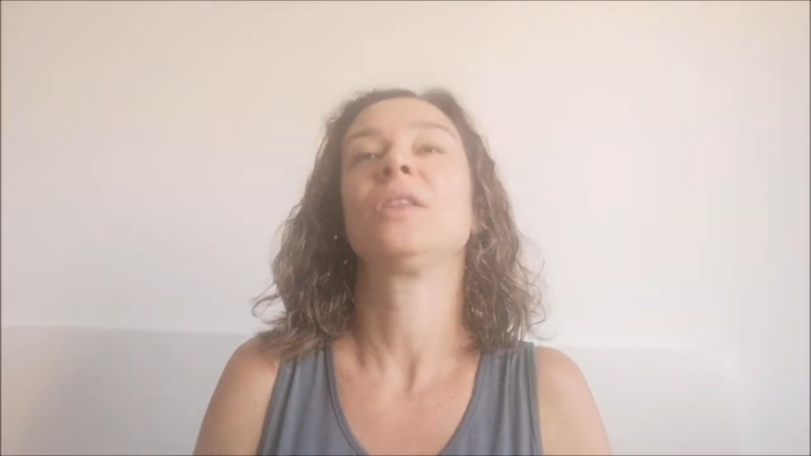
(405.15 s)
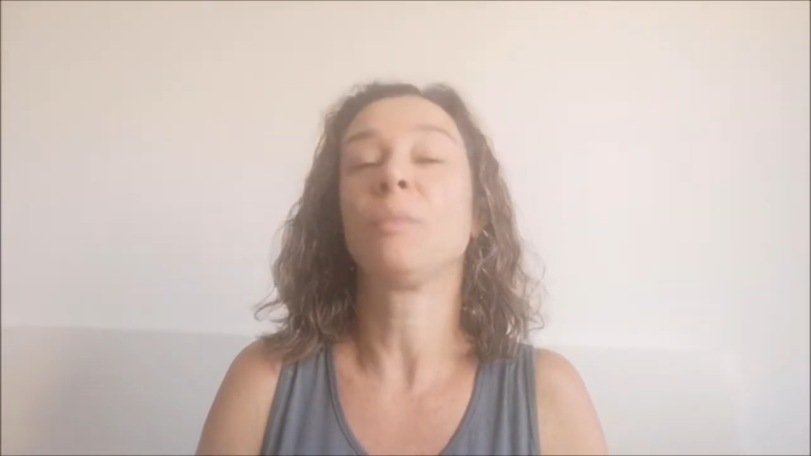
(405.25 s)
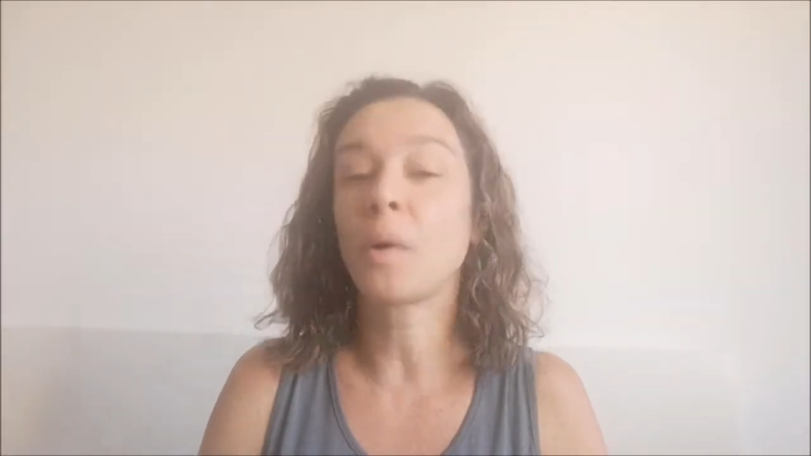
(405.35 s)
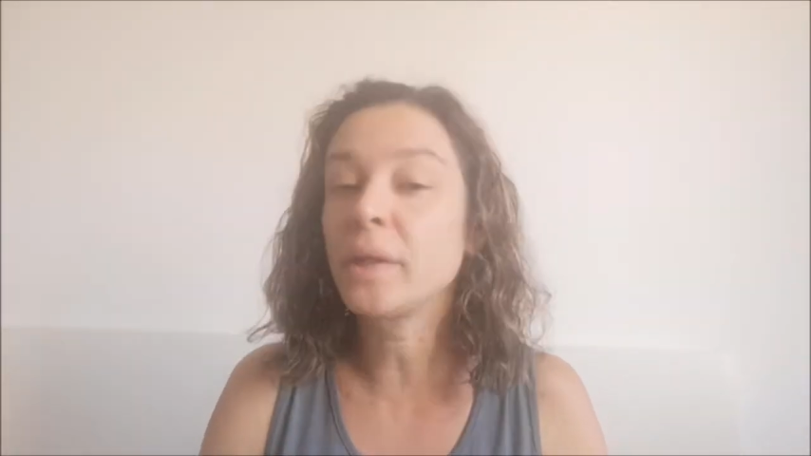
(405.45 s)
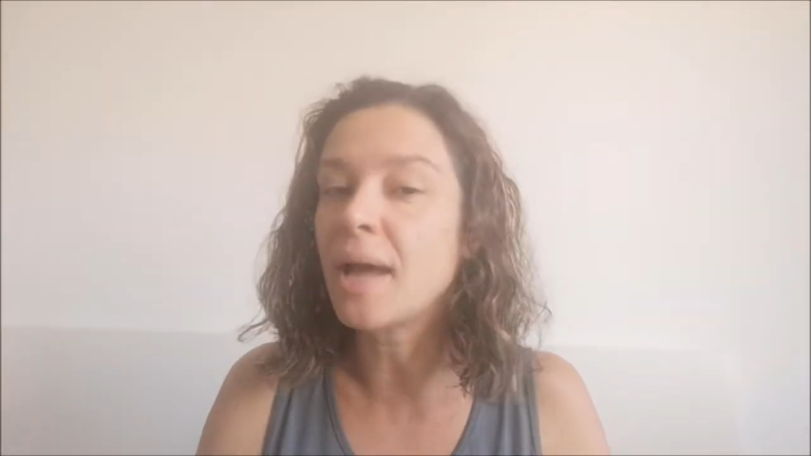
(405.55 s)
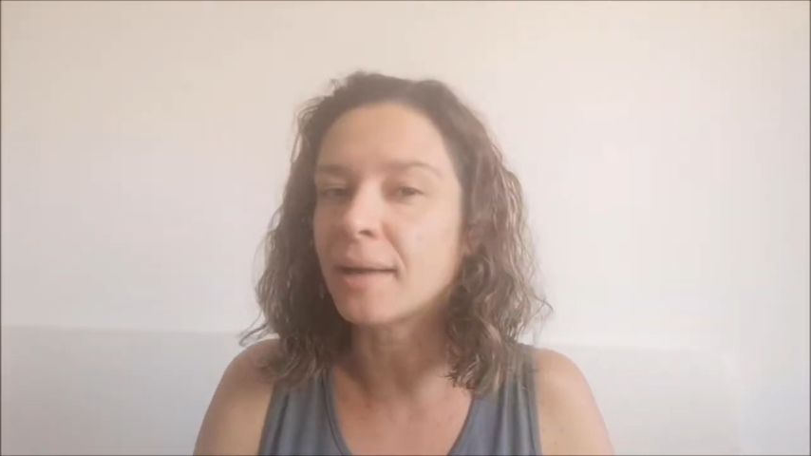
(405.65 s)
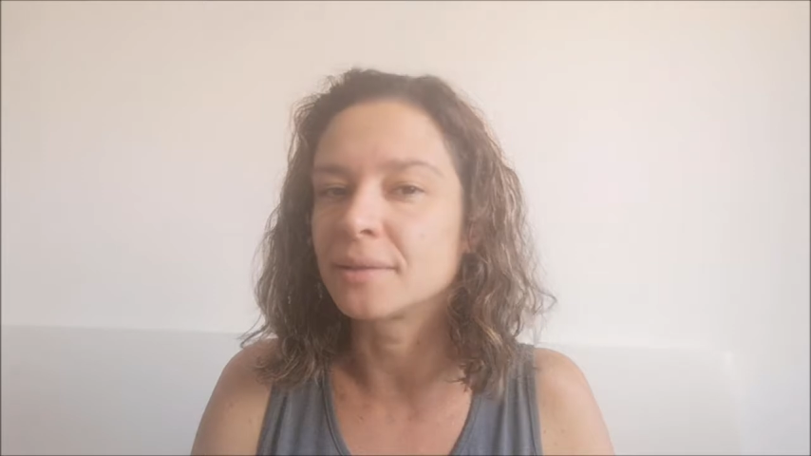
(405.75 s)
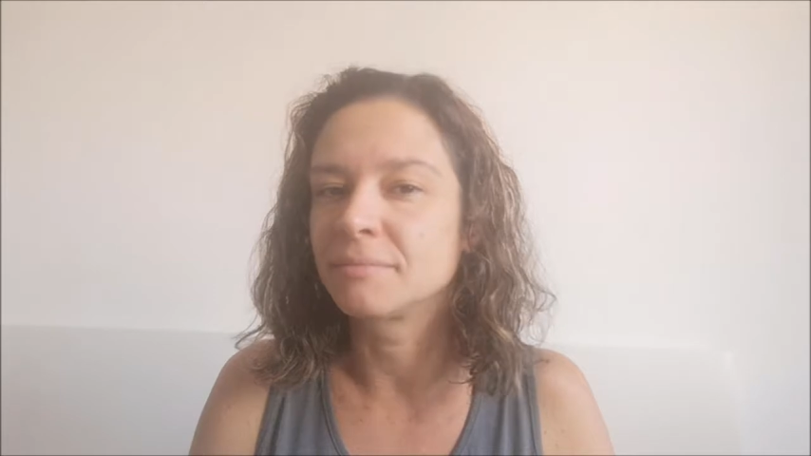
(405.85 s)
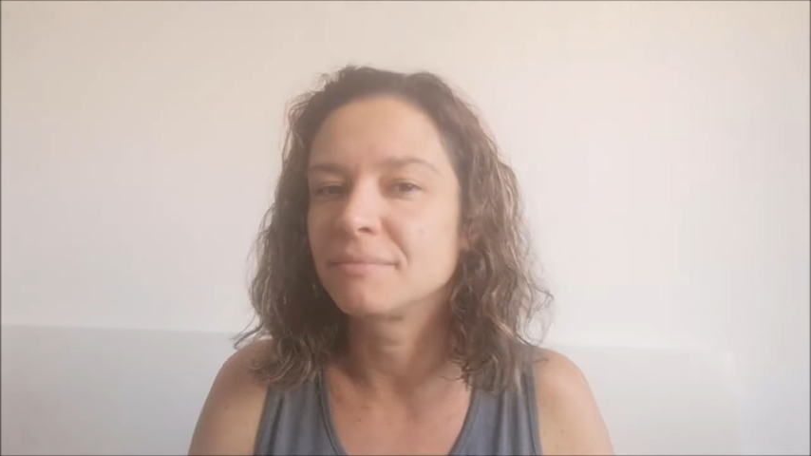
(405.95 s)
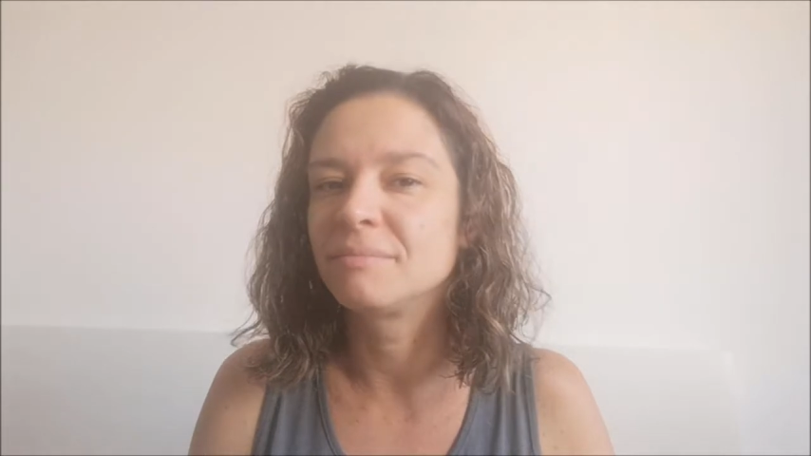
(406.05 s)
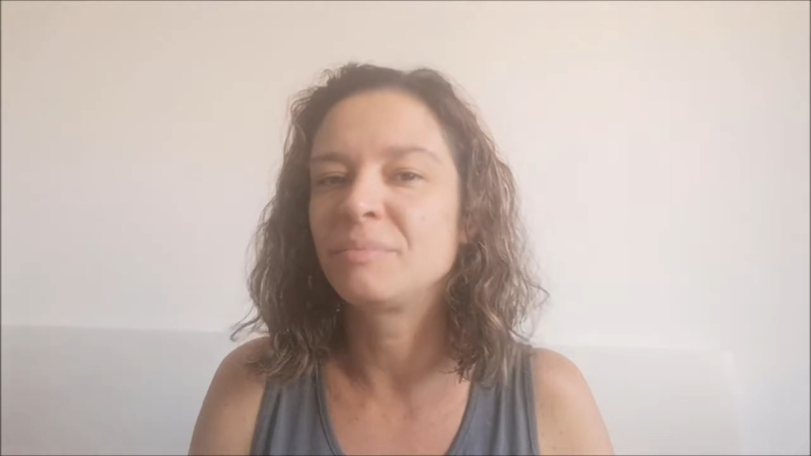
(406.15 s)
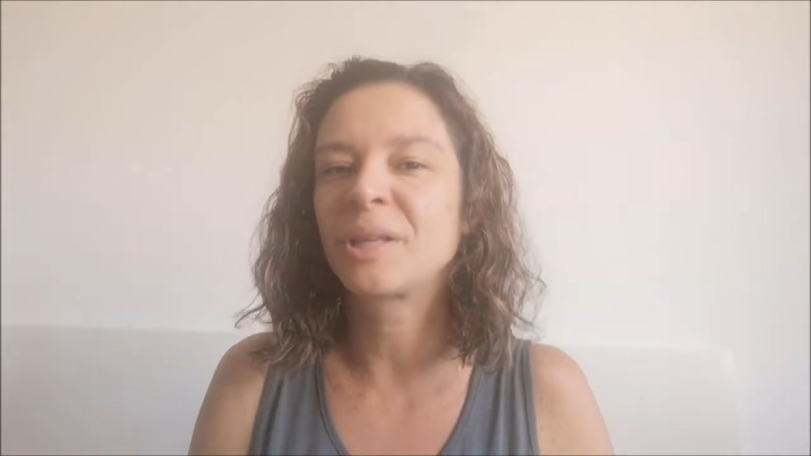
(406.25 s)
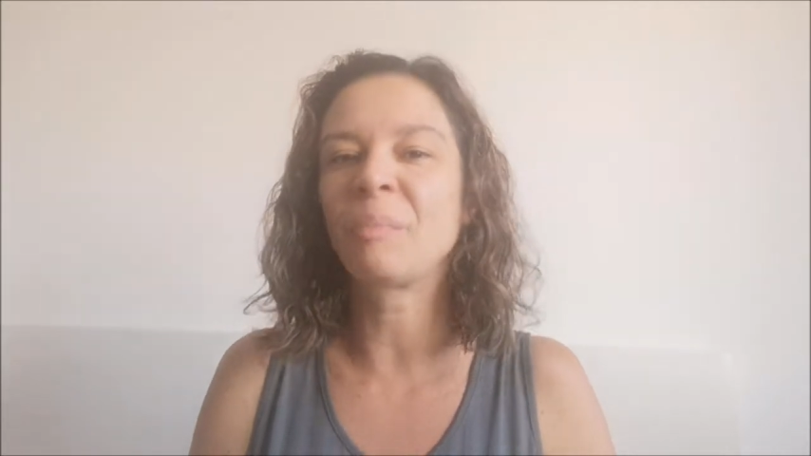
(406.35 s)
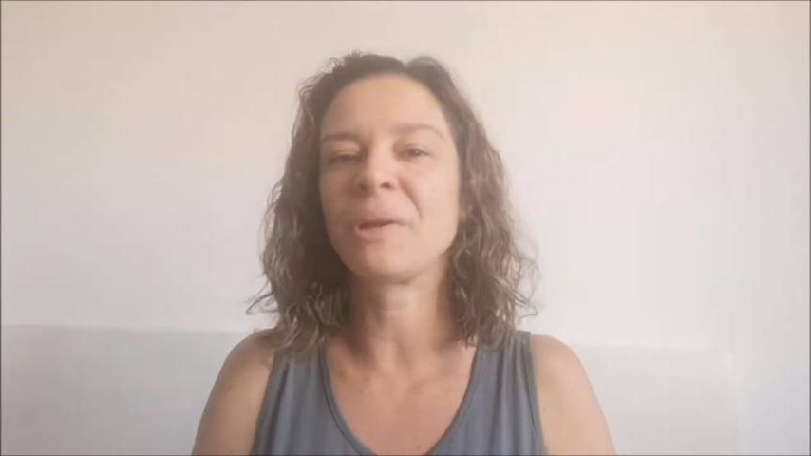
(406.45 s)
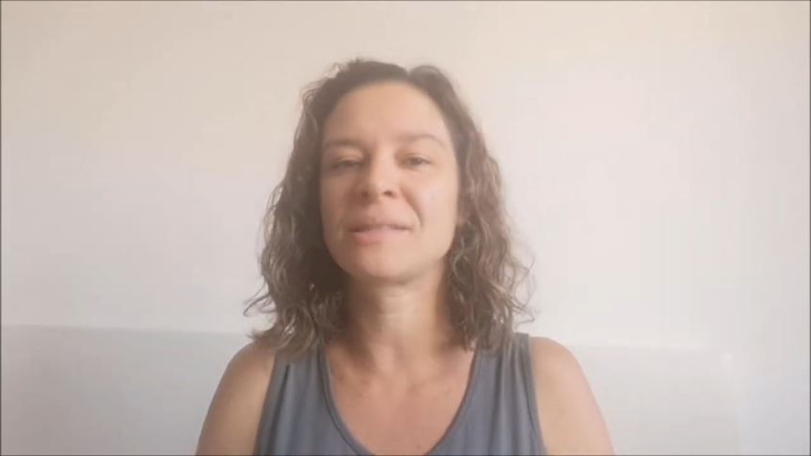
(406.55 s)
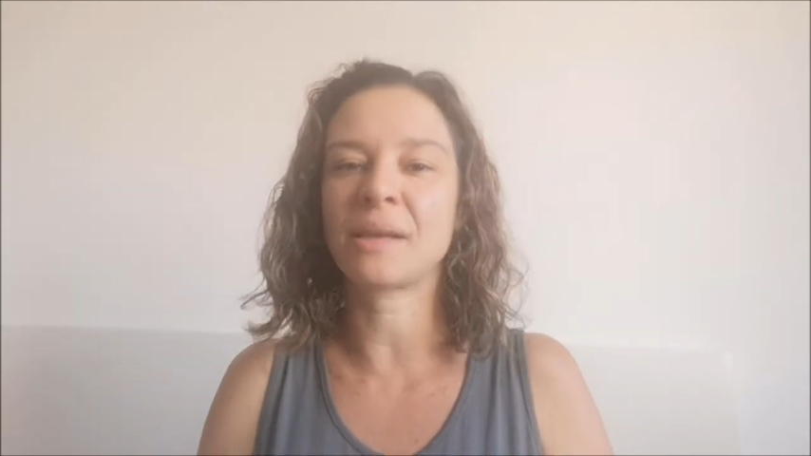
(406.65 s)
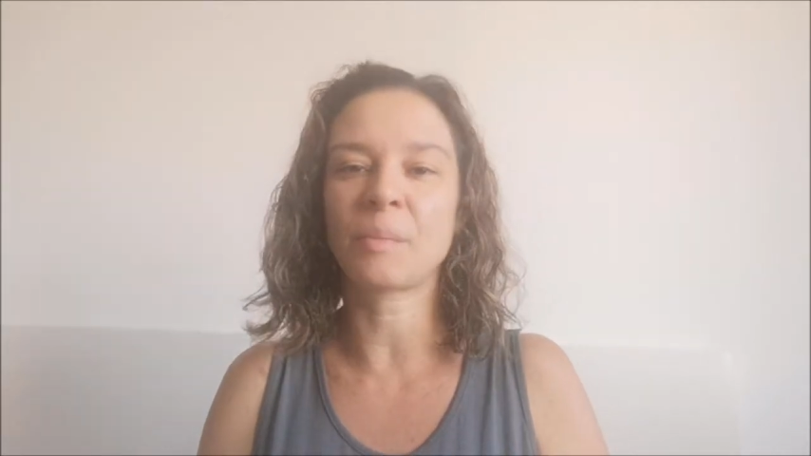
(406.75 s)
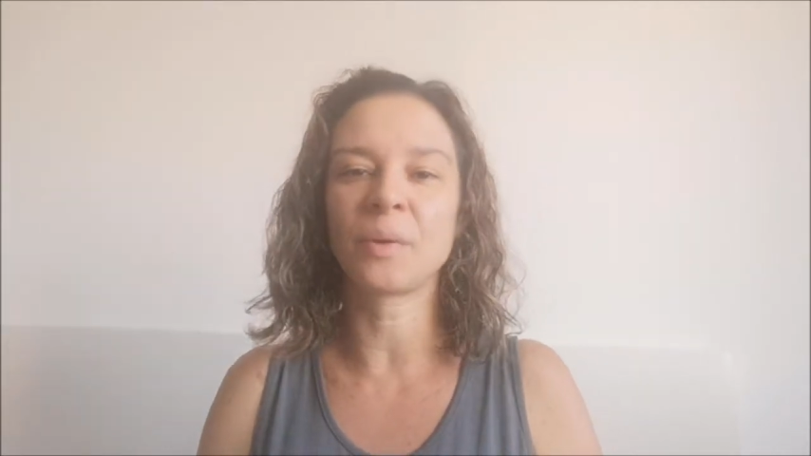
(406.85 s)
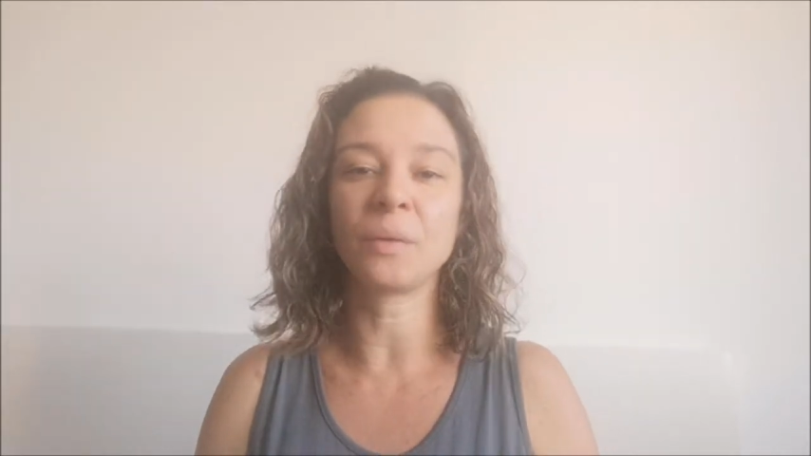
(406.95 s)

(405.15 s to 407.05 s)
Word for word: toma cuidado. Porque, por exemplo,